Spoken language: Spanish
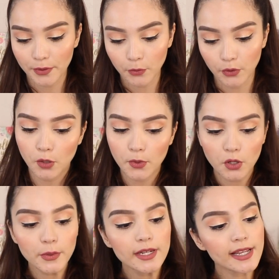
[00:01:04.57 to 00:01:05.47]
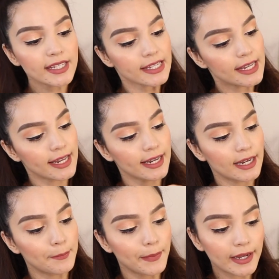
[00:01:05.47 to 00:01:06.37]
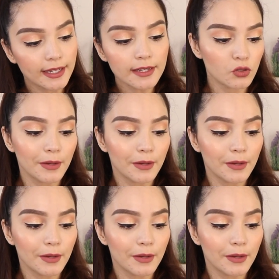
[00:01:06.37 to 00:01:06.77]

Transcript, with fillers: pero bueno, como no viene aquí en el empaque,